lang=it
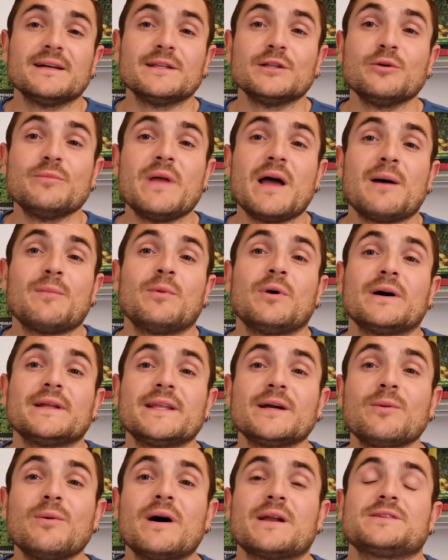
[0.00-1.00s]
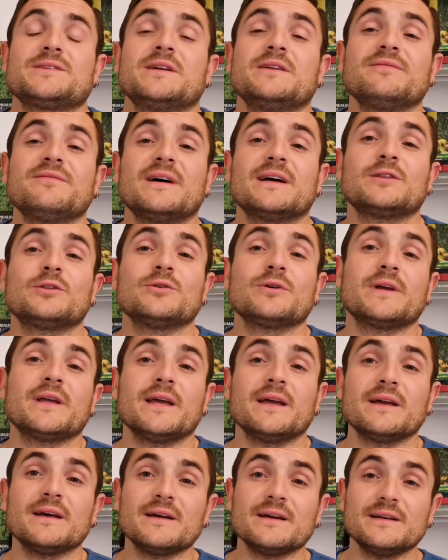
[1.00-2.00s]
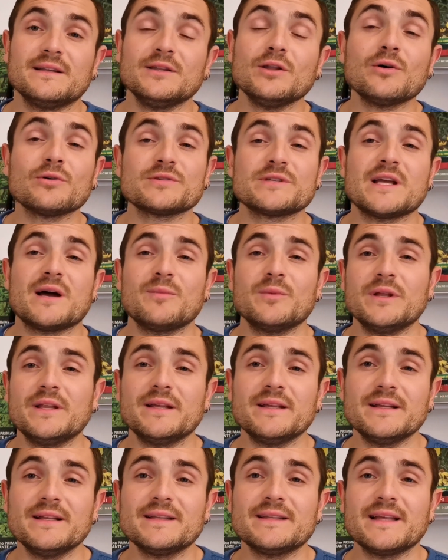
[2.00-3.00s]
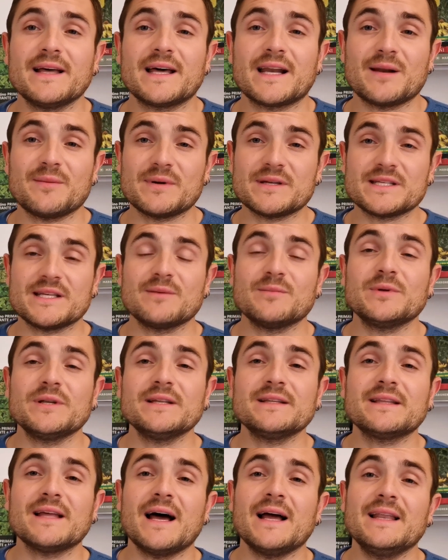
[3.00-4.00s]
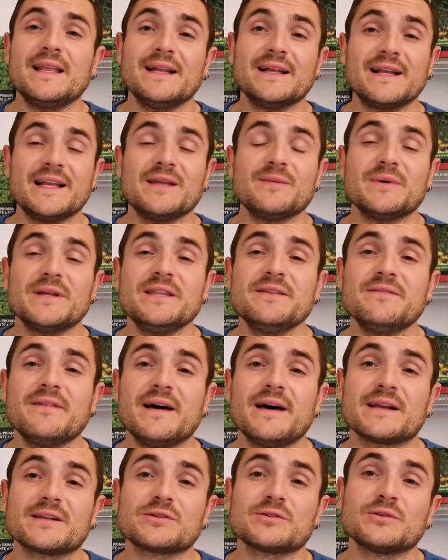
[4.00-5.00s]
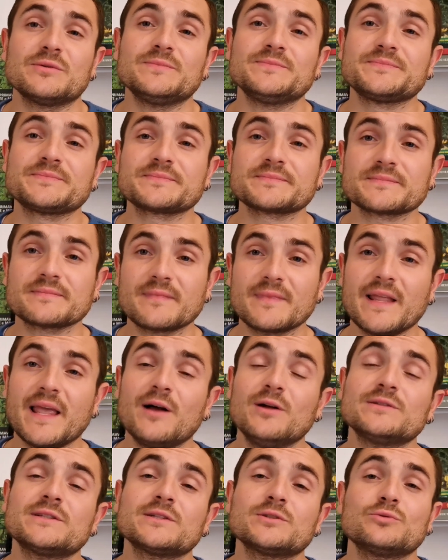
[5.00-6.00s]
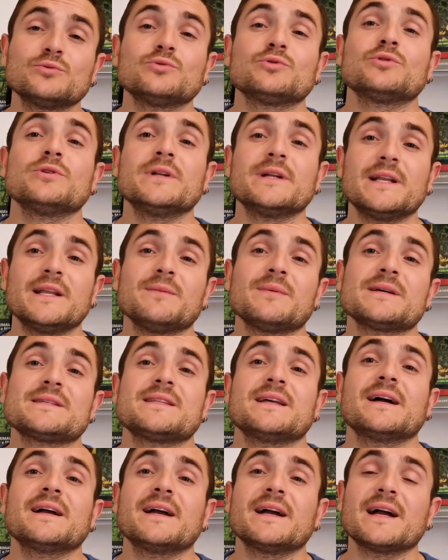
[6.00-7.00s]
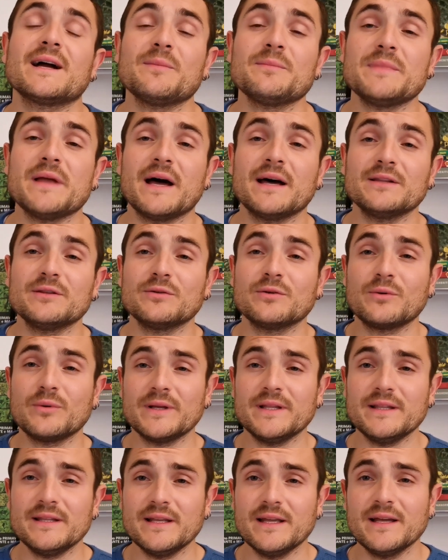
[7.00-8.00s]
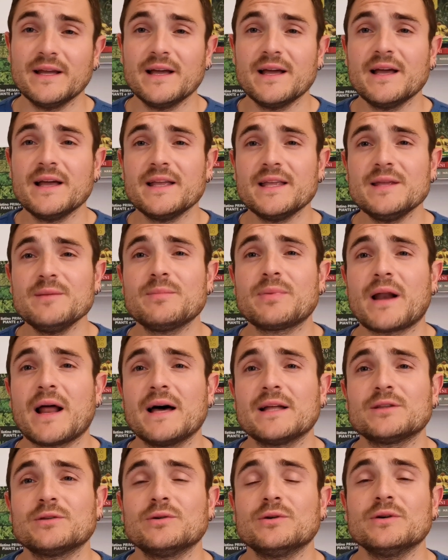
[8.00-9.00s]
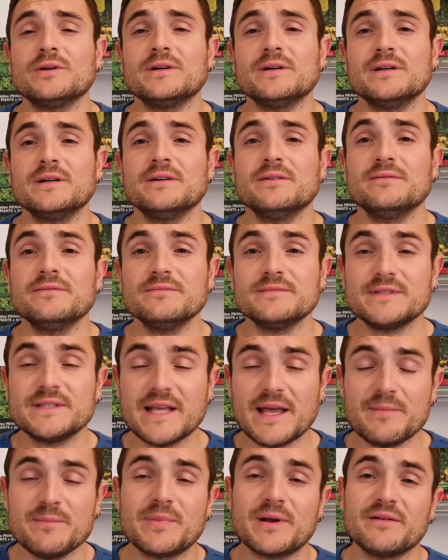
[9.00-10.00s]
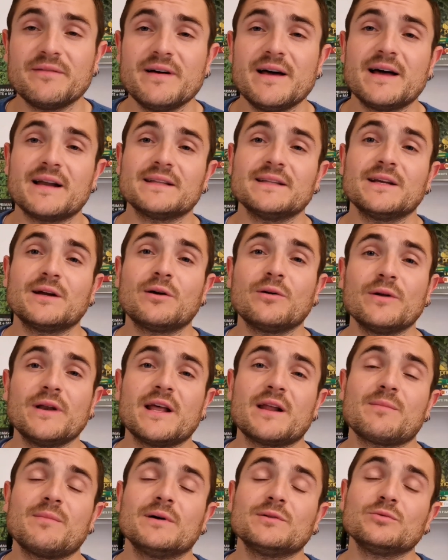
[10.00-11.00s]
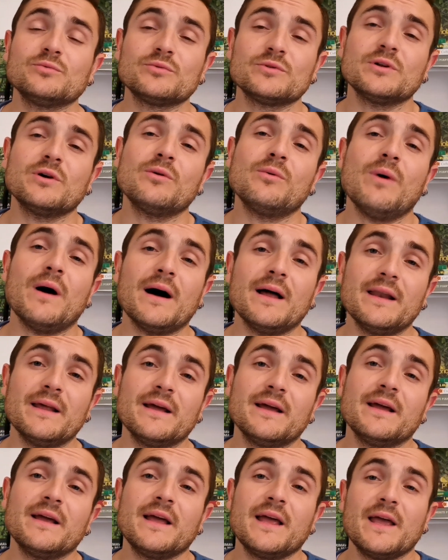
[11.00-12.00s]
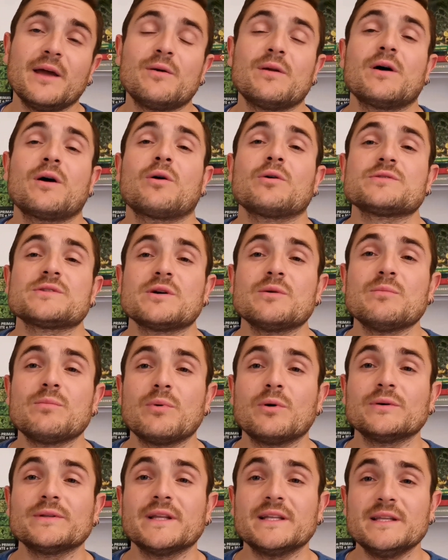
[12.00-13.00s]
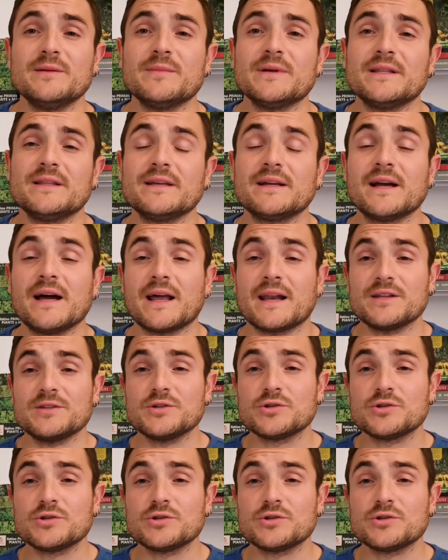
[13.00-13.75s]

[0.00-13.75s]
Dobbiamo adeguarci al fatto che eh, non siamo in Inghilterra ma siamo in Italia, il clima è diverso e oltretutto il clima sta anche cambiando, quindi il prato eh, sempre verde con erba tutta uguale è una cosa un po' da dimenticare.